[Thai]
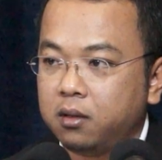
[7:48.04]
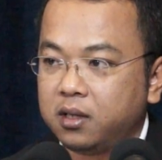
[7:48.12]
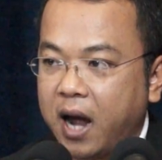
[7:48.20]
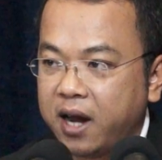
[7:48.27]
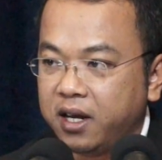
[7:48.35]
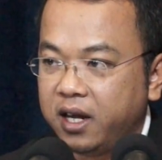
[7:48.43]

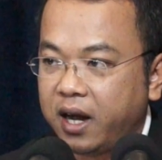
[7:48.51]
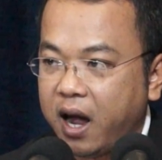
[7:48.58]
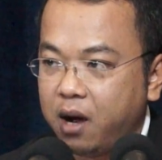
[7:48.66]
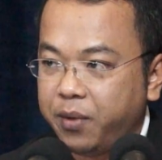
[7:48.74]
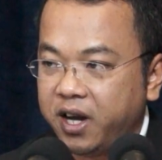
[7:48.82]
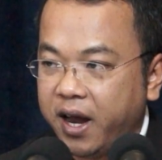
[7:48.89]
สารดีกา
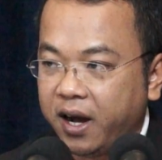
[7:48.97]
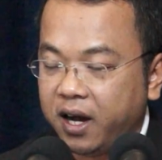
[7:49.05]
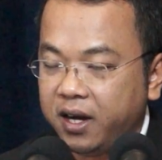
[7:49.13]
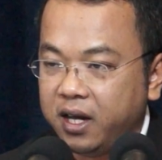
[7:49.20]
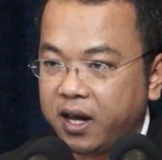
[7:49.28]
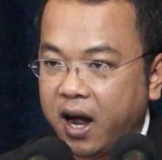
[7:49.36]
แผนกค
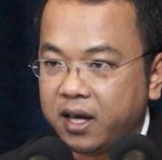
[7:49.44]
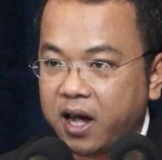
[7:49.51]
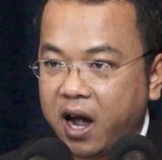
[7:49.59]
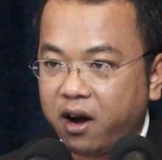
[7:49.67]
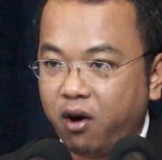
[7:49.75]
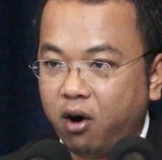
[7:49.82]
ดีอา
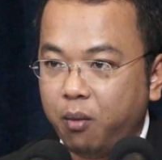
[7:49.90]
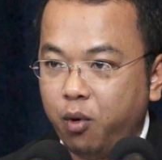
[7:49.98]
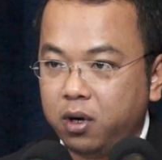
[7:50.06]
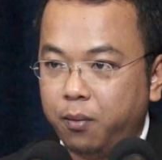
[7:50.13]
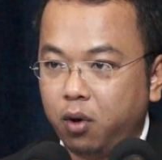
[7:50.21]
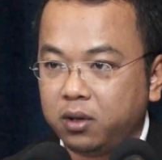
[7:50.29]
ญาของ
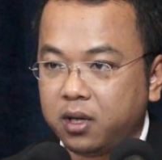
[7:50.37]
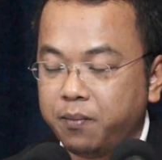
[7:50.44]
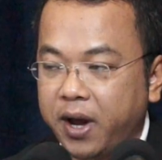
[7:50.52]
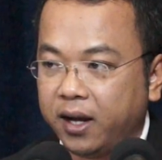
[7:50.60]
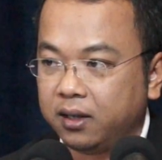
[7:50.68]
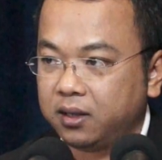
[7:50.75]
ผู้ดำรงตำ
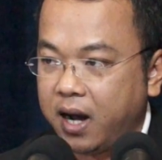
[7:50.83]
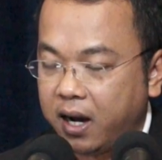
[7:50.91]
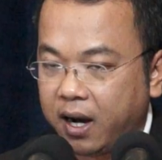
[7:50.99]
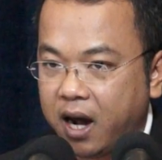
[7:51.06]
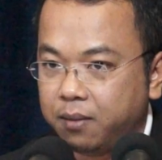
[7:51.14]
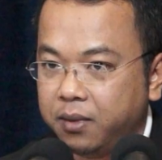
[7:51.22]
แหน่งทาง
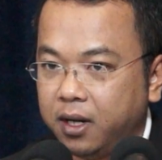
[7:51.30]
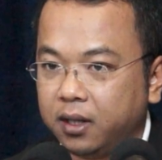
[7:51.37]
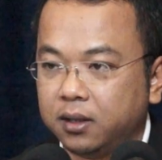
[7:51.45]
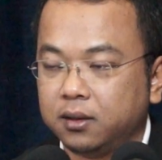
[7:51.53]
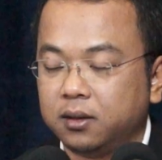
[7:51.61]
การเมือง